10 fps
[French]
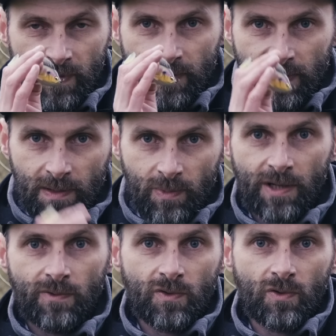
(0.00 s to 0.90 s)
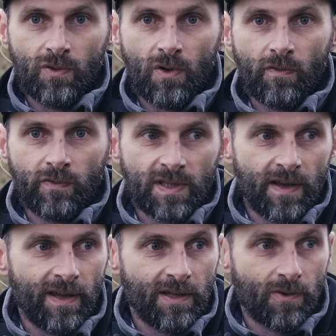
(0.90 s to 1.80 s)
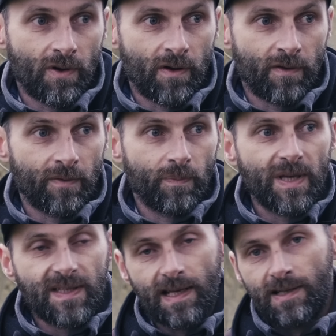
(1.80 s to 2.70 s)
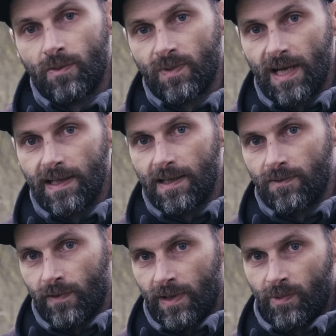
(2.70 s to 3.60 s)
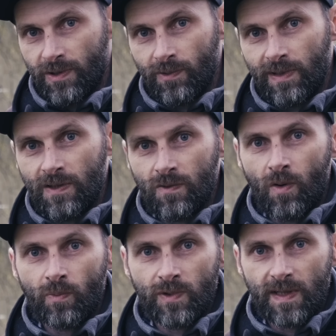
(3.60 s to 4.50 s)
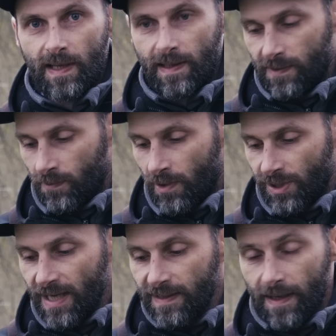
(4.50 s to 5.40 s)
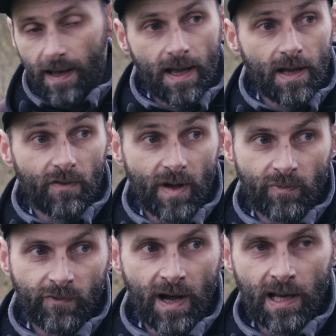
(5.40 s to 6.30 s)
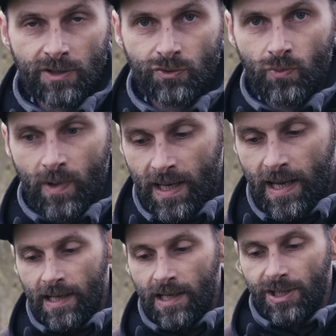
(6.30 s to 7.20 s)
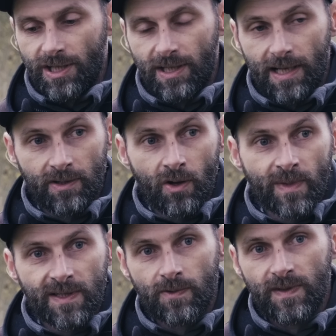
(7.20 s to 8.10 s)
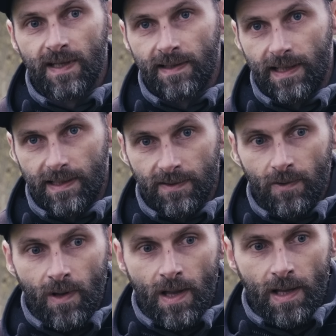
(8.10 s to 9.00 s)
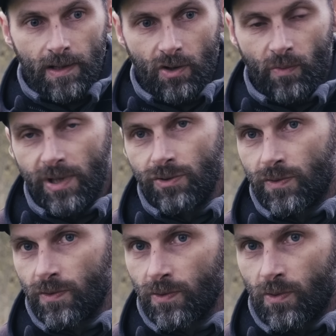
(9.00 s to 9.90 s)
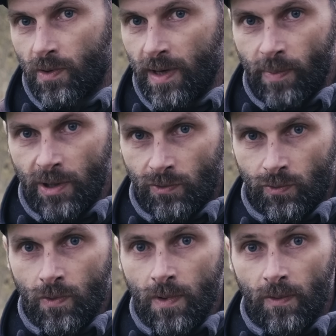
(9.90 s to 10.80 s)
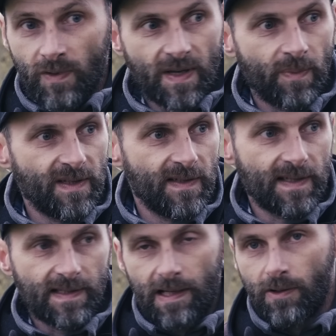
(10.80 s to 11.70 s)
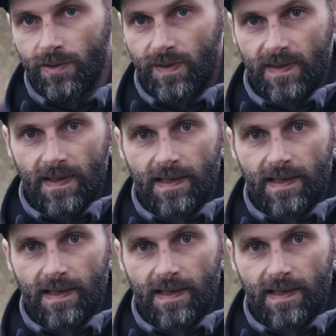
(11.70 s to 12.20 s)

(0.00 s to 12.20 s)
avez ciblé une zone où vous savez que euh, parce qu'il y a des obstacles, il y a souvent des poissons qui sont embusqués et qui sont en chasse, on va pouvoir aller jouer, les chercher là-dedans. Mais c'est aussi intéressant quand on pêche une zone qu'on ne connaît pas du tout, on ne sait pas si ça s'accroche, si ça